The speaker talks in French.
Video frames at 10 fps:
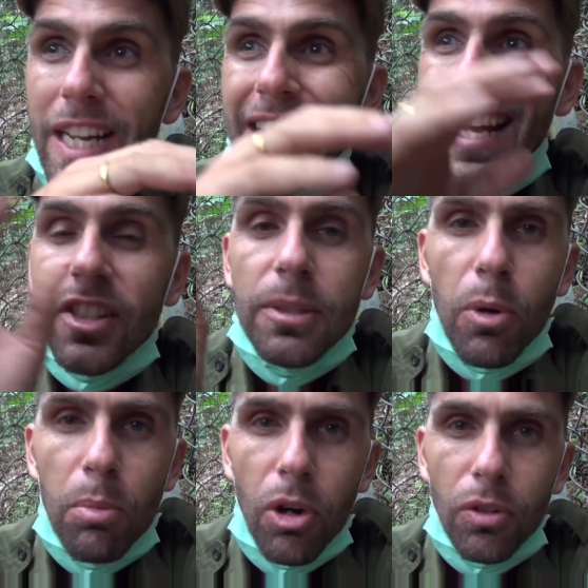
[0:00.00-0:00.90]

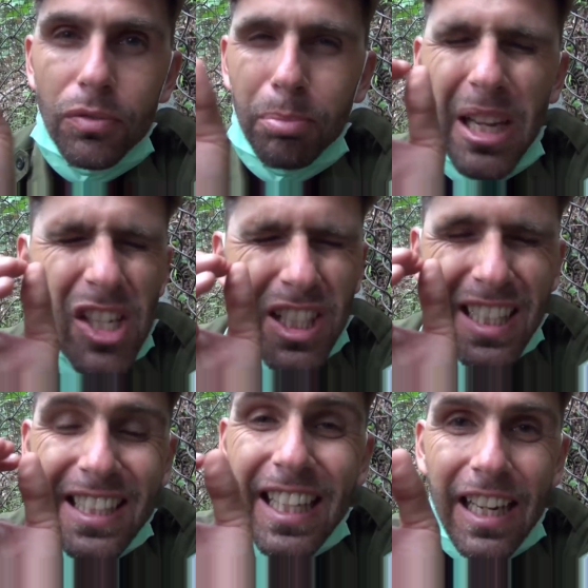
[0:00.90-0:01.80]
quasiment blancs, beige
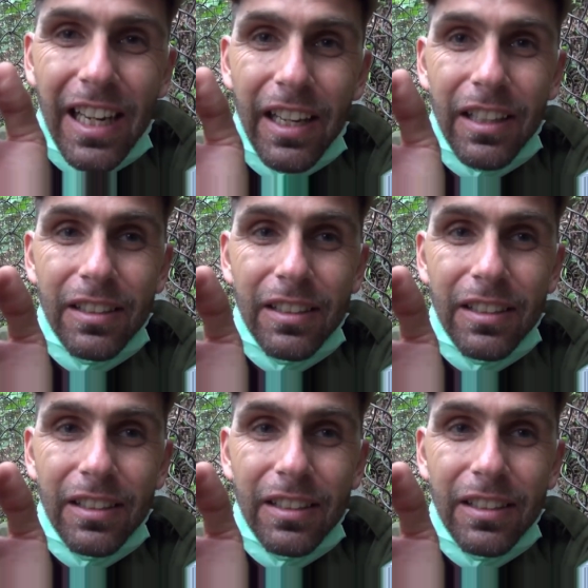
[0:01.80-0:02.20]
très très clair,